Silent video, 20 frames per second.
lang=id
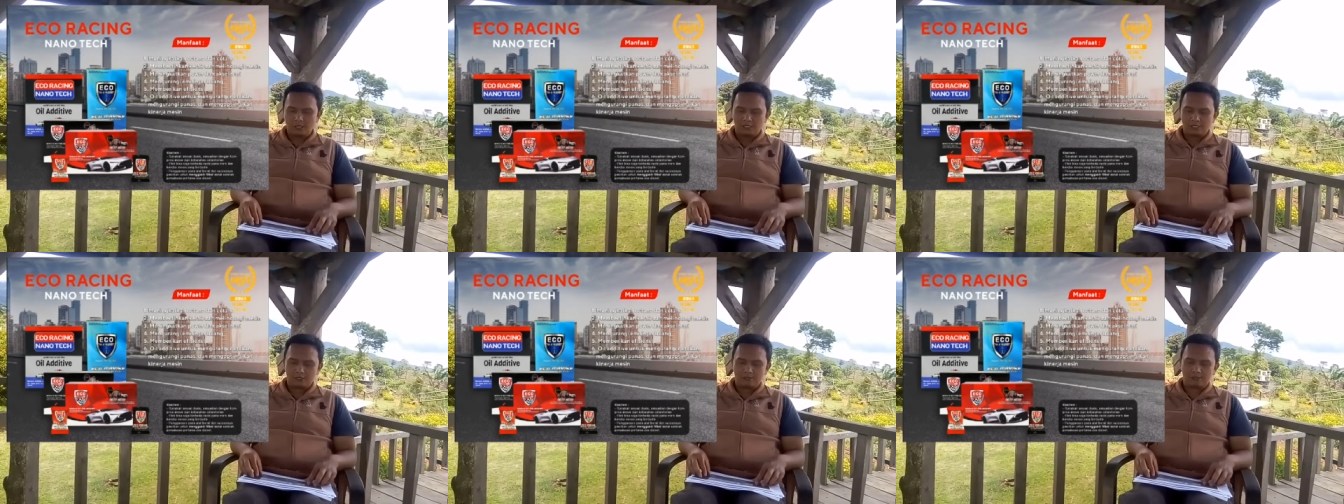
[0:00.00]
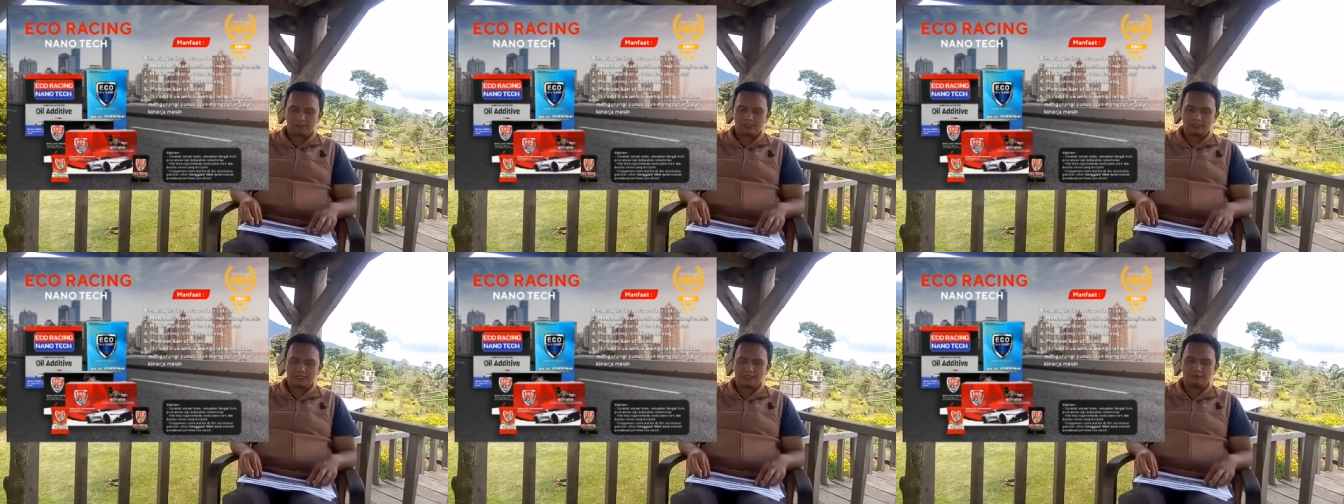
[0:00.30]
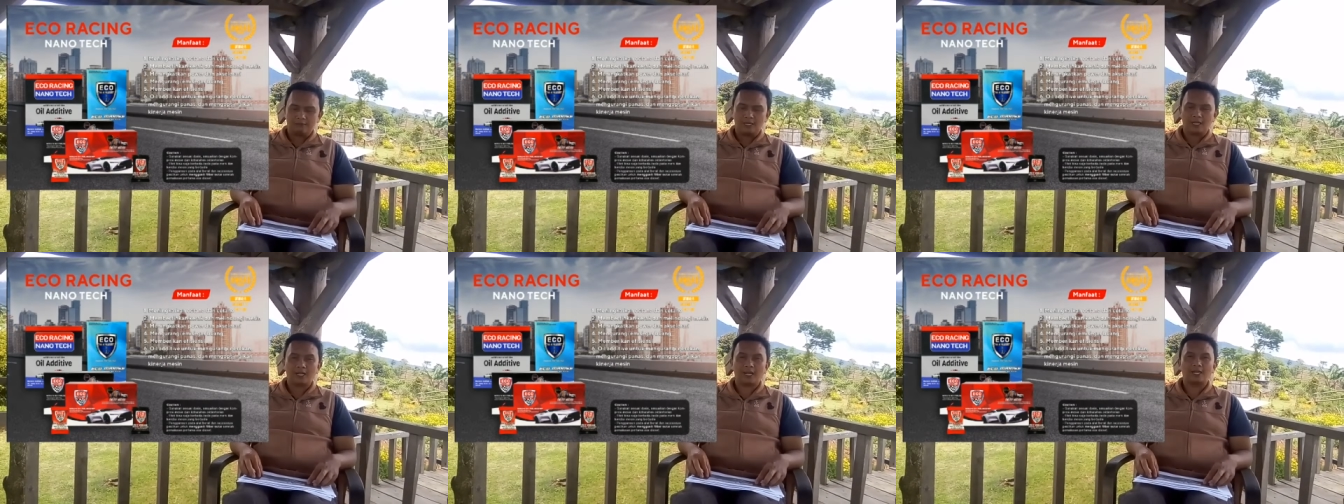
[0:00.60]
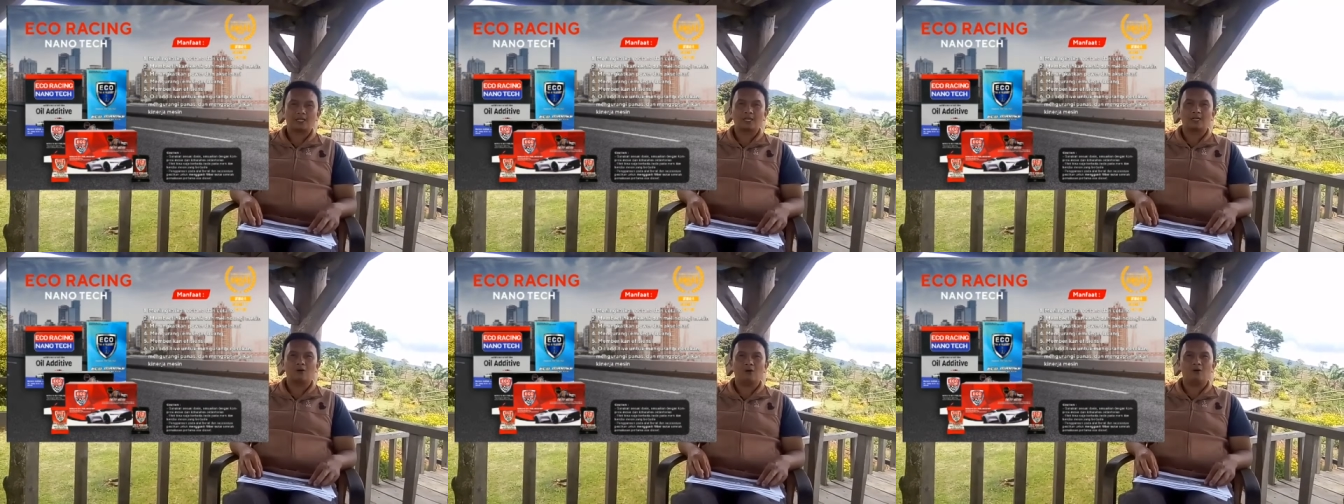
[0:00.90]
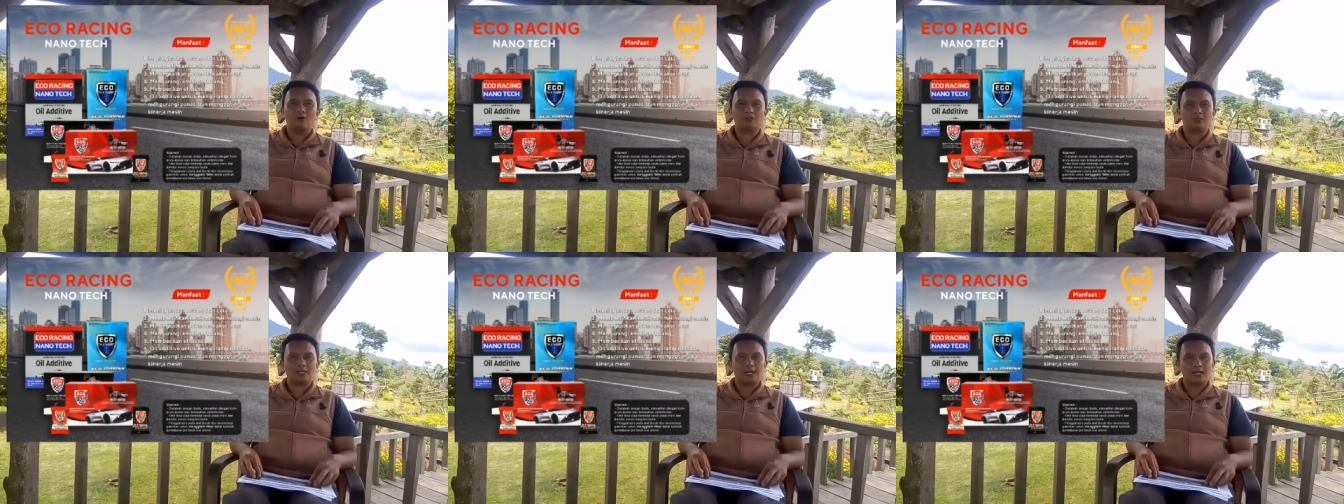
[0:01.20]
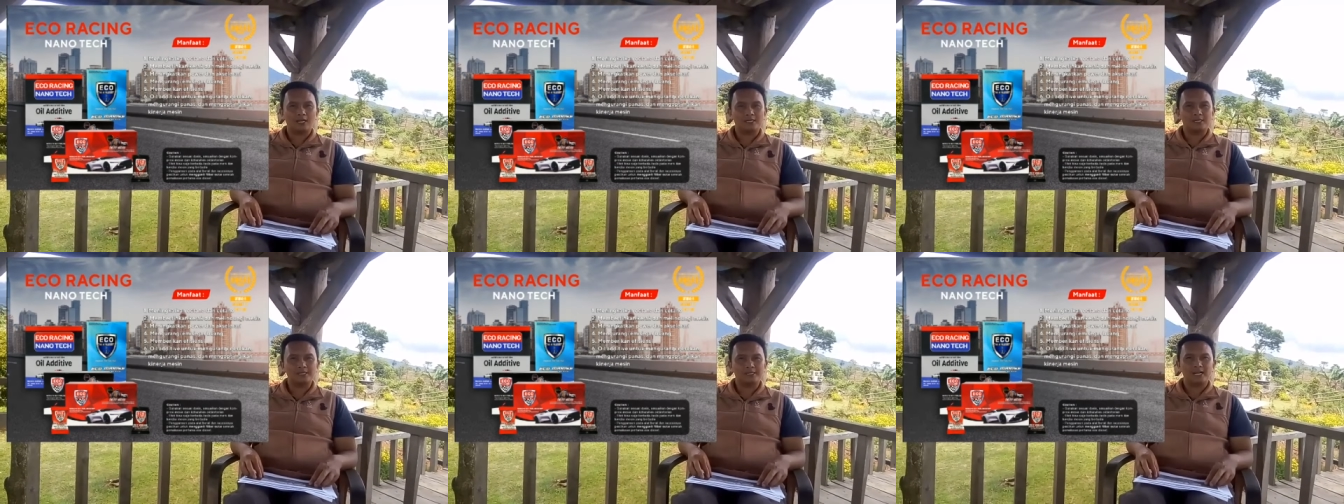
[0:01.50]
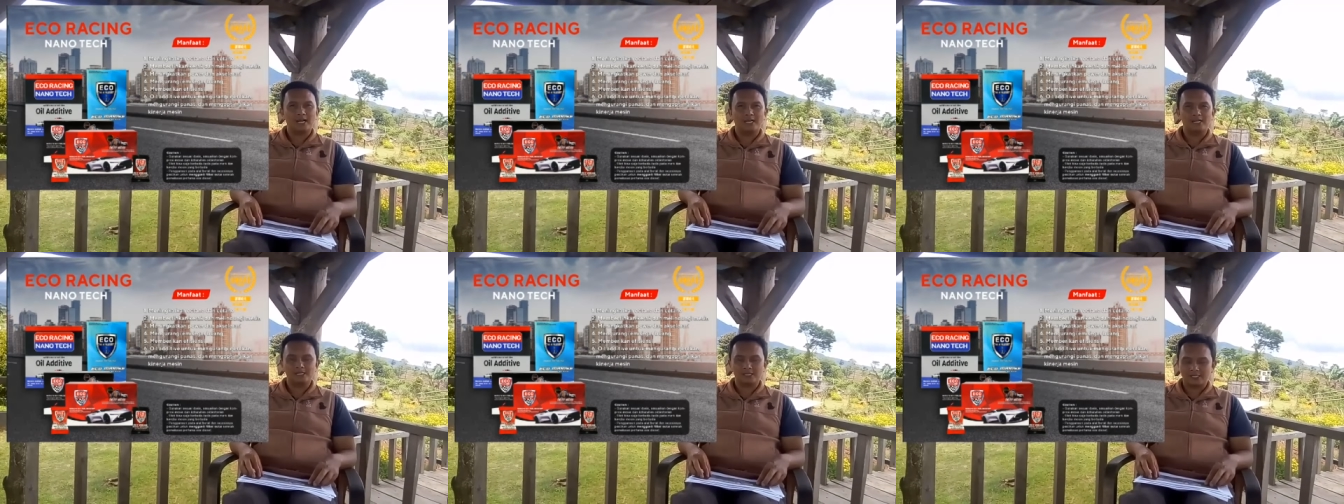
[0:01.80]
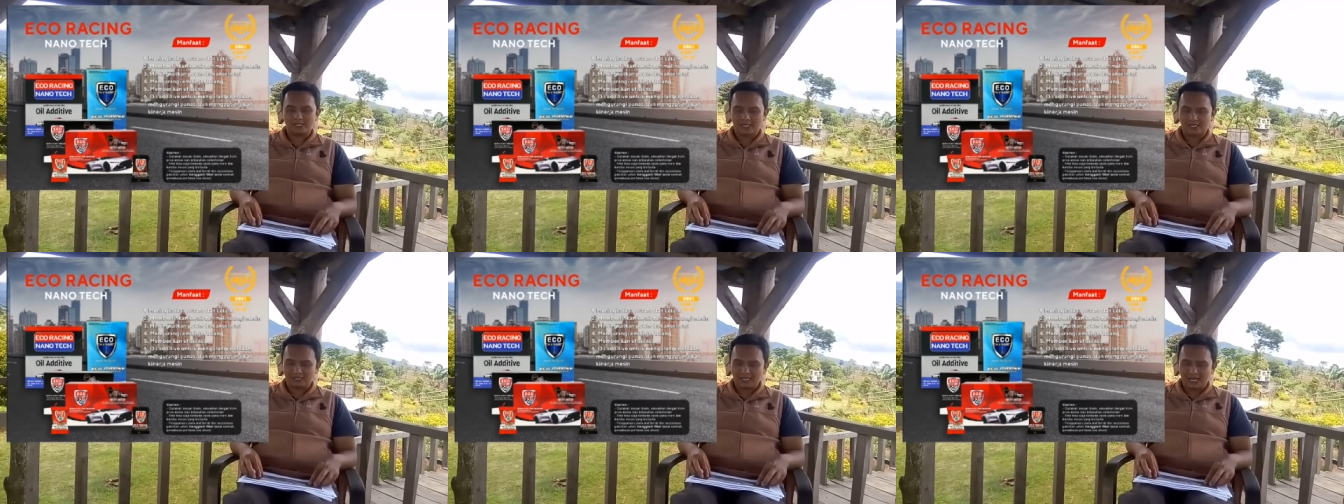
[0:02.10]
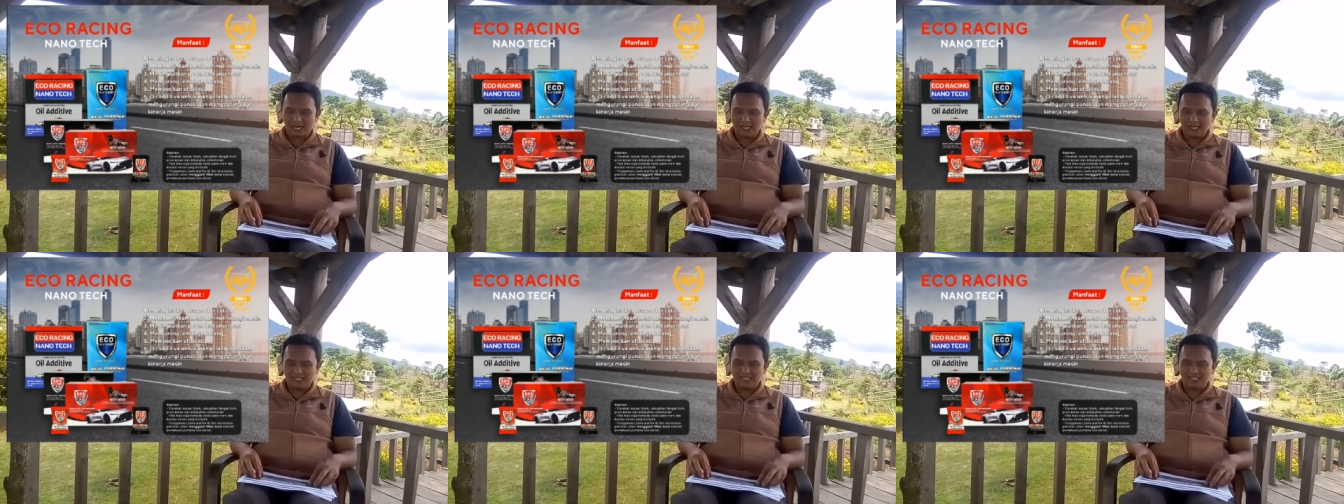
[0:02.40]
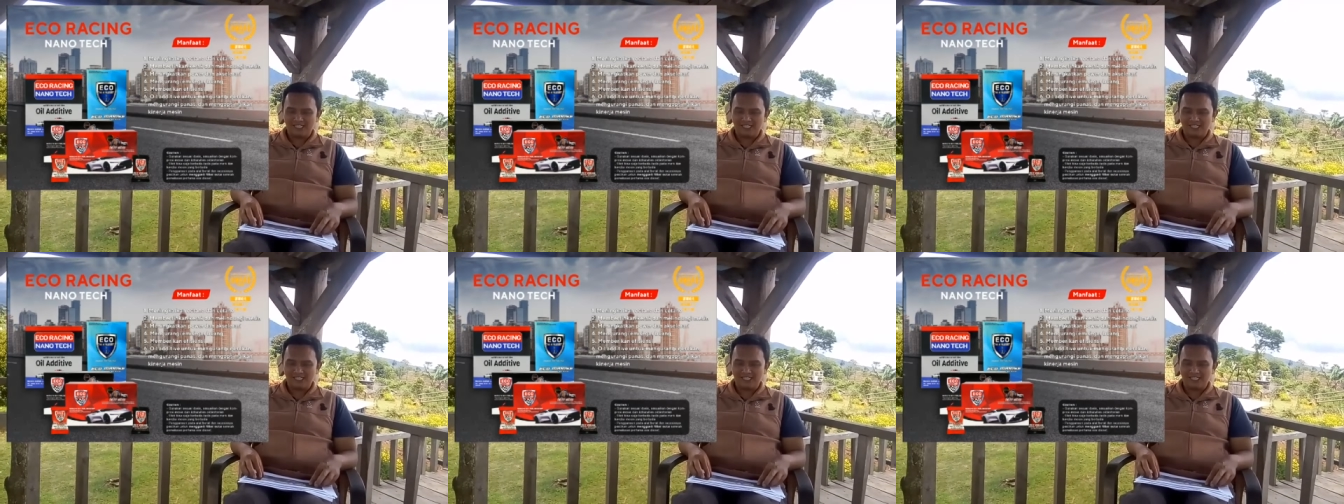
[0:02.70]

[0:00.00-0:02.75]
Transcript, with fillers: seperti meningkatkan oktan dan setan